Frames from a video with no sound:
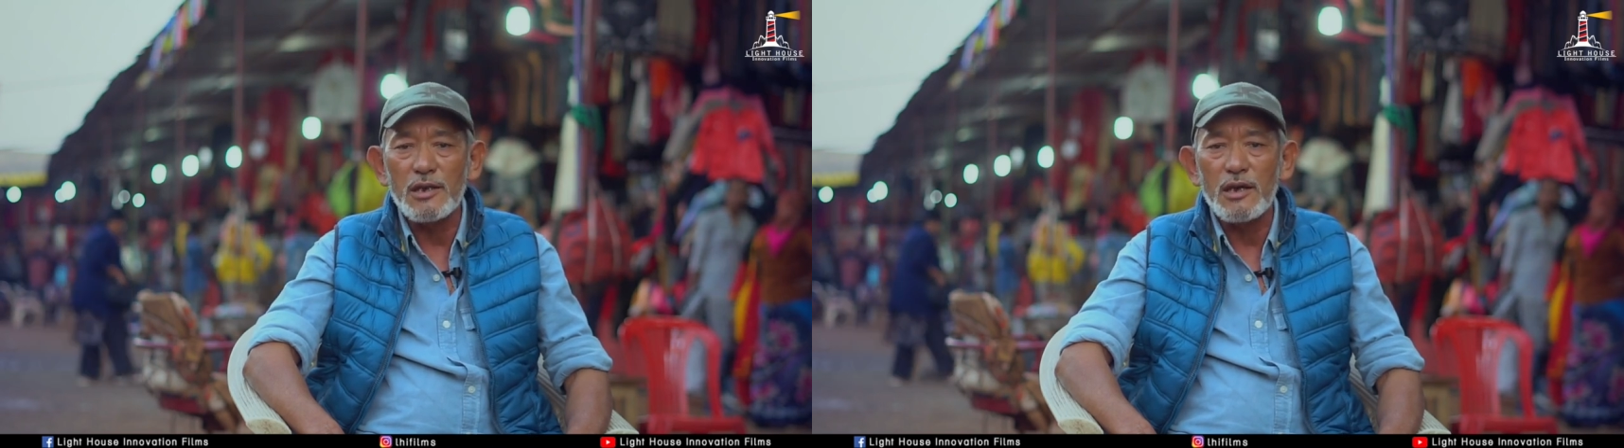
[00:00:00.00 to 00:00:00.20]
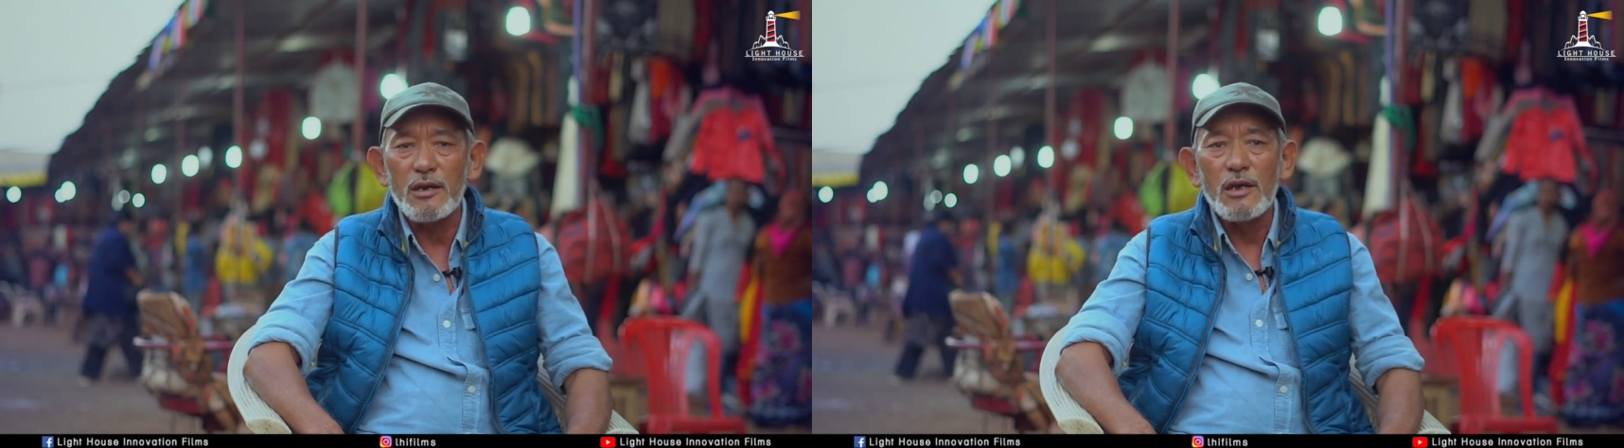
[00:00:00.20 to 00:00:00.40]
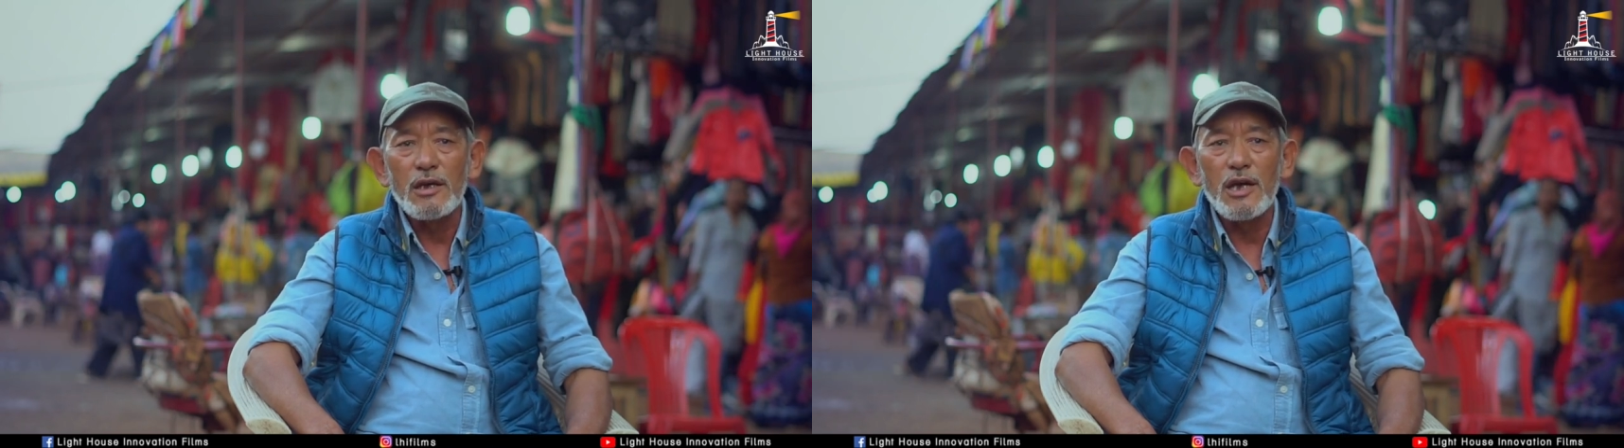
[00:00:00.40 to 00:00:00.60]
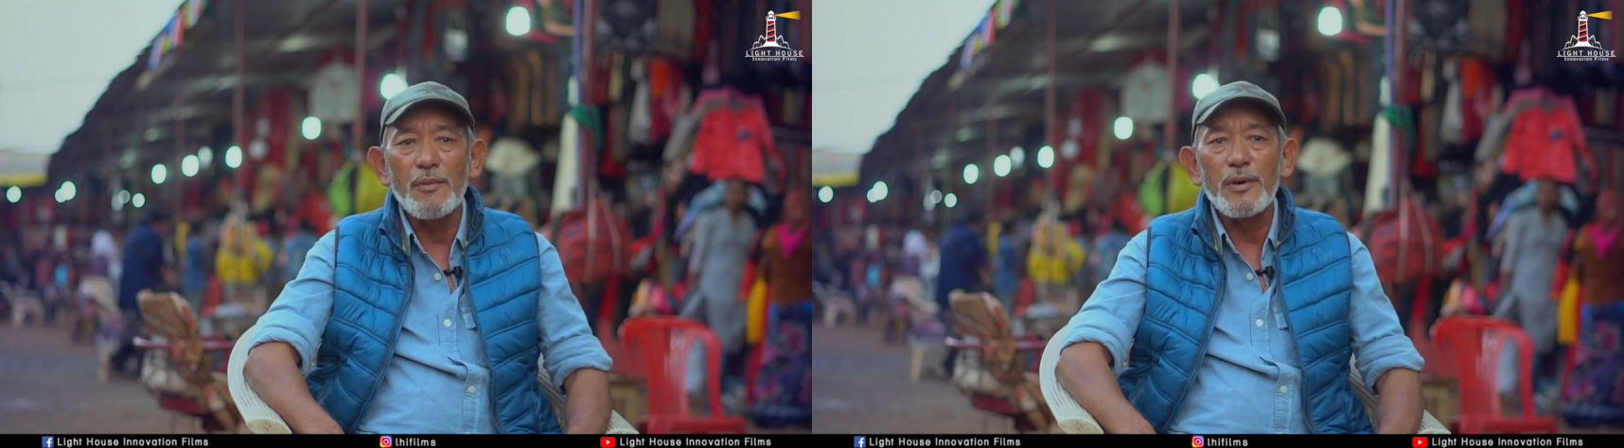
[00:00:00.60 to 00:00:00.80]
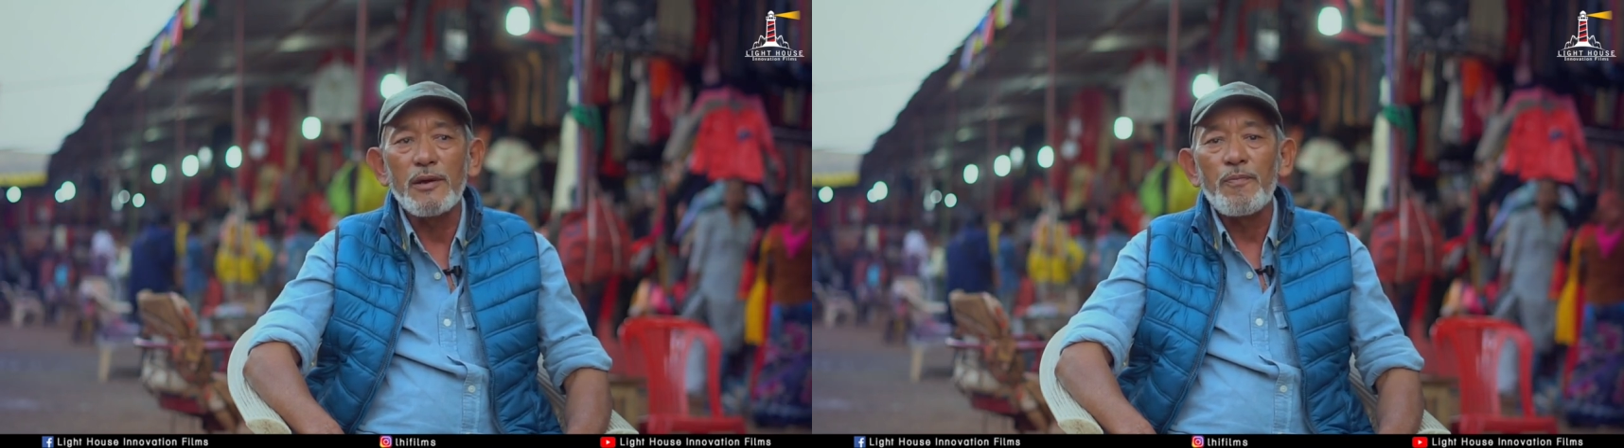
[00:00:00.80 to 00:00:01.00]
सकते हैं
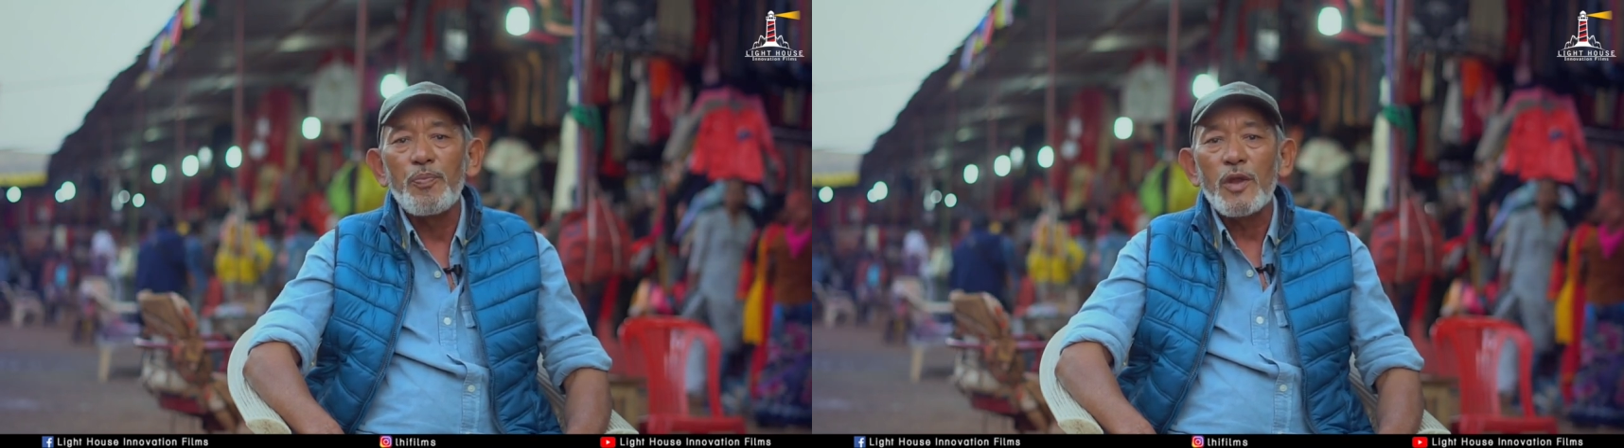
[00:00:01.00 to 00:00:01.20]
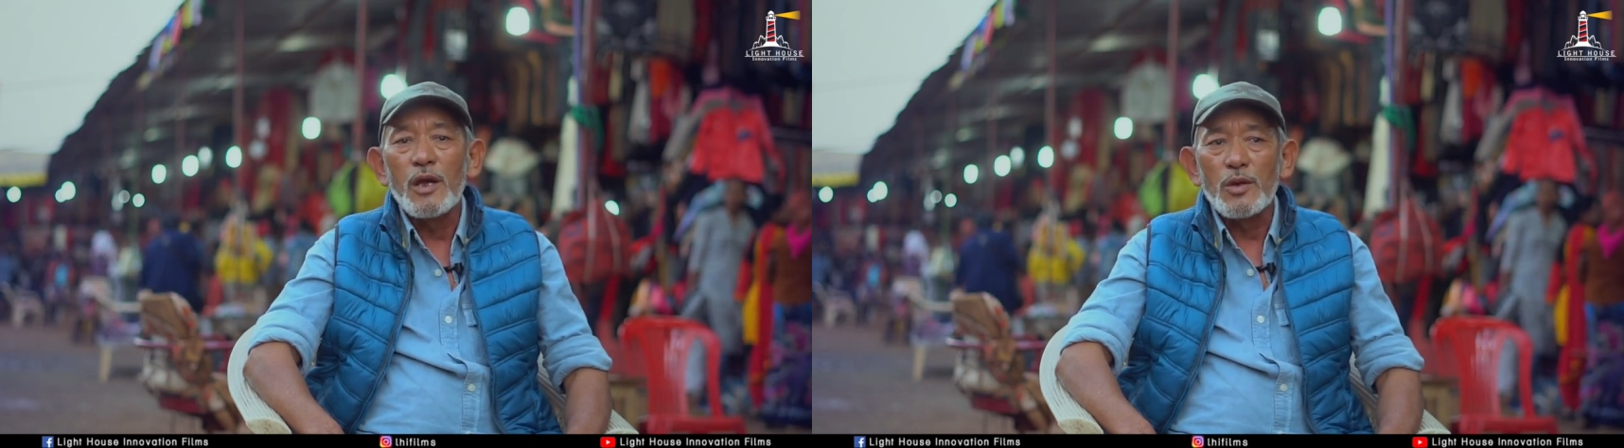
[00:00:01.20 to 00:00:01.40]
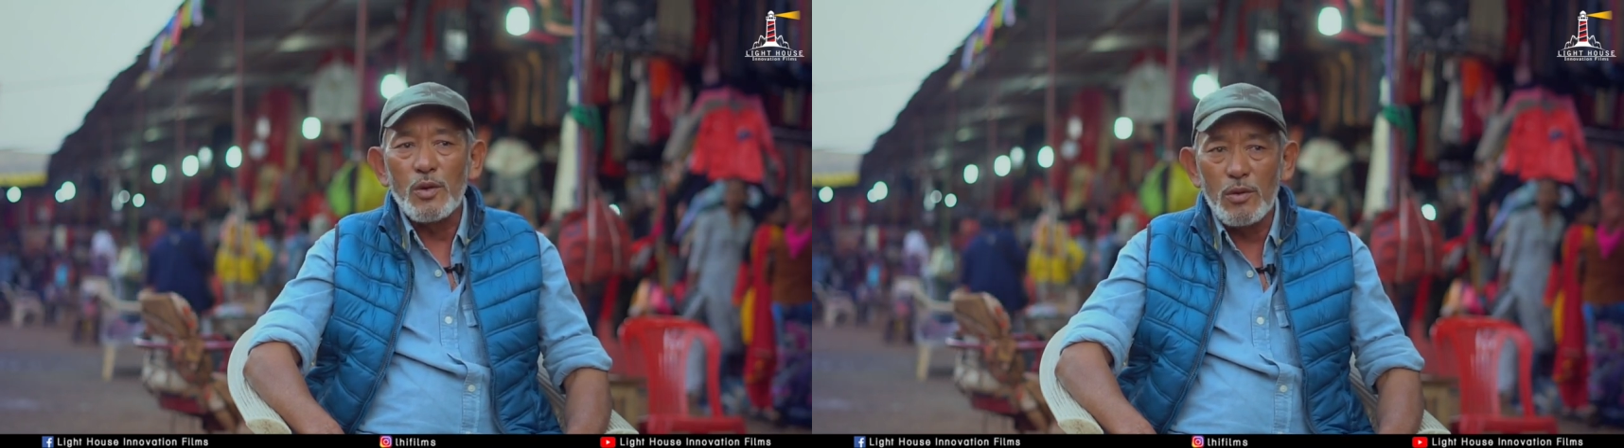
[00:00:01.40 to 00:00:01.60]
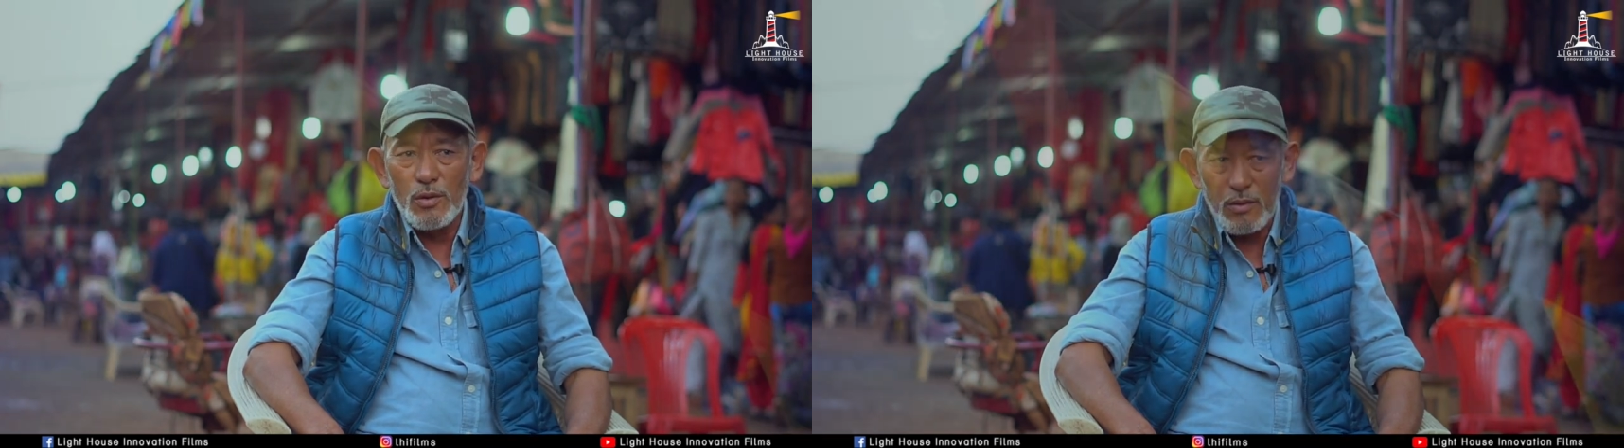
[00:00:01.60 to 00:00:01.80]
यहाँ पे तो